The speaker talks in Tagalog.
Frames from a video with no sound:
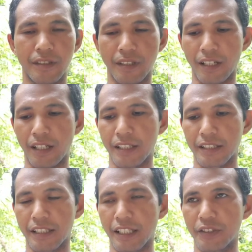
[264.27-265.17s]
At
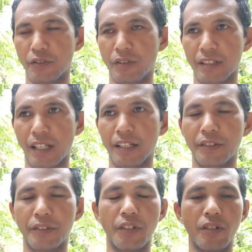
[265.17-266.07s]
si
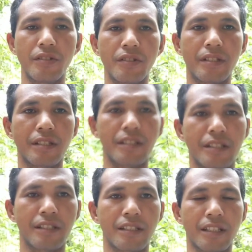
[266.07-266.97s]
Jonathan Jones.
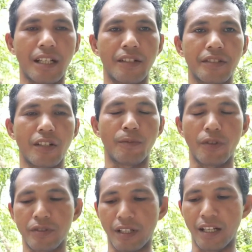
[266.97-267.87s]
At si
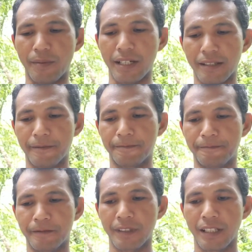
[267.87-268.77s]
bro, salamat.
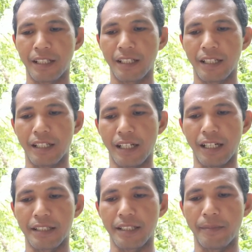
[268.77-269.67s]

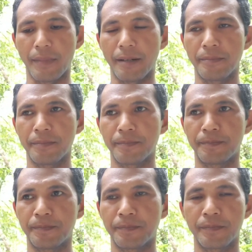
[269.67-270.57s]
At si ma'am
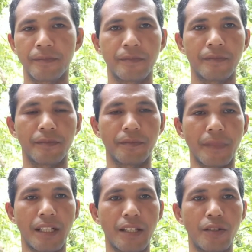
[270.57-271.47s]

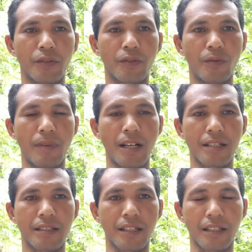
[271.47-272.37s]
Million Co
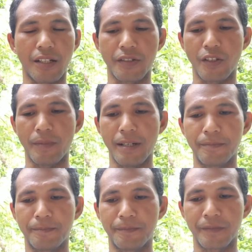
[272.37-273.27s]
Vlogs. At, at si
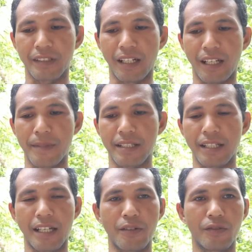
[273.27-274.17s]
ma'am, salamat
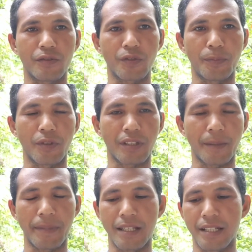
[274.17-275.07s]
sa iyong suporta
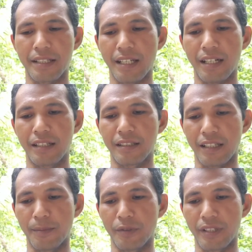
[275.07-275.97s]
financial sa
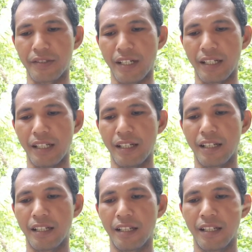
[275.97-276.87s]
Kimuting Channel.
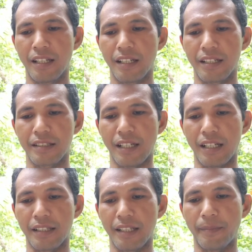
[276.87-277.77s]
Sa
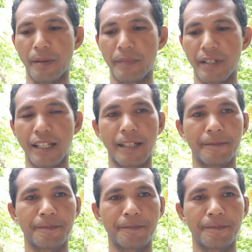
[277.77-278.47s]
ating pamilya.